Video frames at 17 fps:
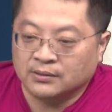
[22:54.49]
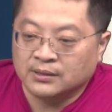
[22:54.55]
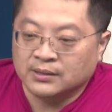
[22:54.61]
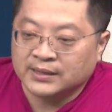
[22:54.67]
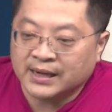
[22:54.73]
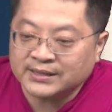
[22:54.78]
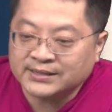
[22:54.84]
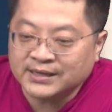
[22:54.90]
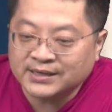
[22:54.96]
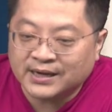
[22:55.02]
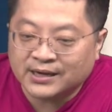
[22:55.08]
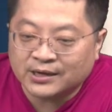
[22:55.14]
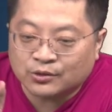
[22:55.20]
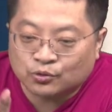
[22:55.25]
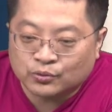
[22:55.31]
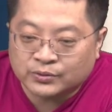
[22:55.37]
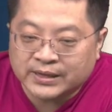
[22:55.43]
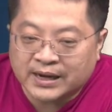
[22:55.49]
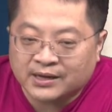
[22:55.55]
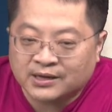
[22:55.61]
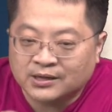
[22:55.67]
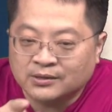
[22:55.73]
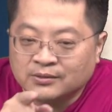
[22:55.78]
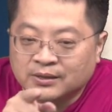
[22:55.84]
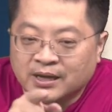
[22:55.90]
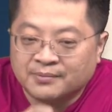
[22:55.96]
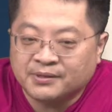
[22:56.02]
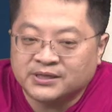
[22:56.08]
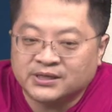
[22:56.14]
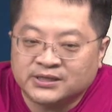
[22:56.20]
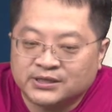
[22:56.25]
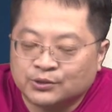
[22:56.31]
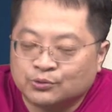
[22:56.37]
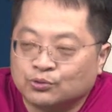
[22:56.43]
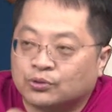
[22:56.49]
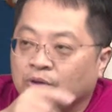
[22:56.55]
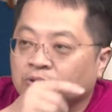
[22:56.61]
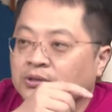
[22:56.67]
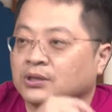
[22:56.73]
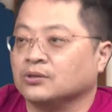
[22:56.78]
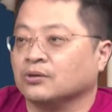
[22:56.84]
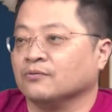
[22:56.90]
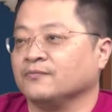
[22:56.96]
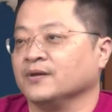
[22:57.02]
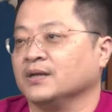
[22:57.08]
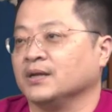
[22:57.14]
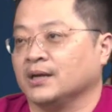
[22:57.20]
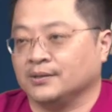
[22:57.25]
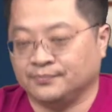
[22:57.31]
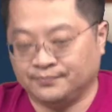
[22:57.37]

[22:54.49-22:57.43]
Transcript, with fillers: 它现在的股价跟 A、B、C 几乎同等同分呐，